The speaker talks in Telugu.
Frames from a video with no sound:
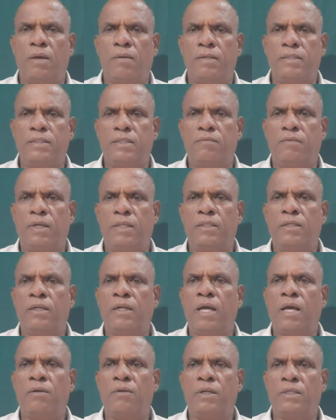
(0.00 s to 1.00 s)
రావాల్సిన వరదన
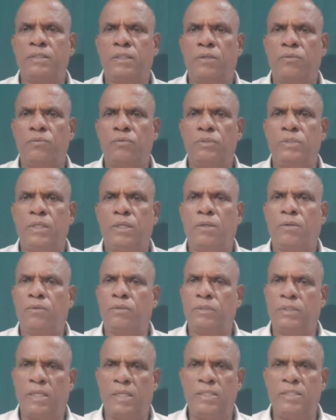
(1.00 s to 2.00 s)
నాలుగు లక్షల క్యూసెక్కులకు
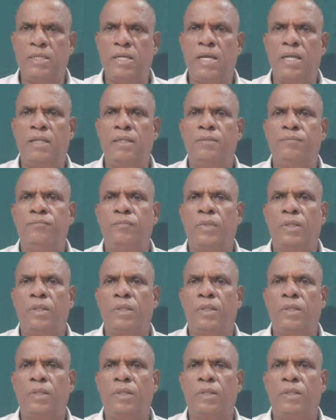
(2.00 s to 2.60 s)
వస్తే ఏం చేయాలి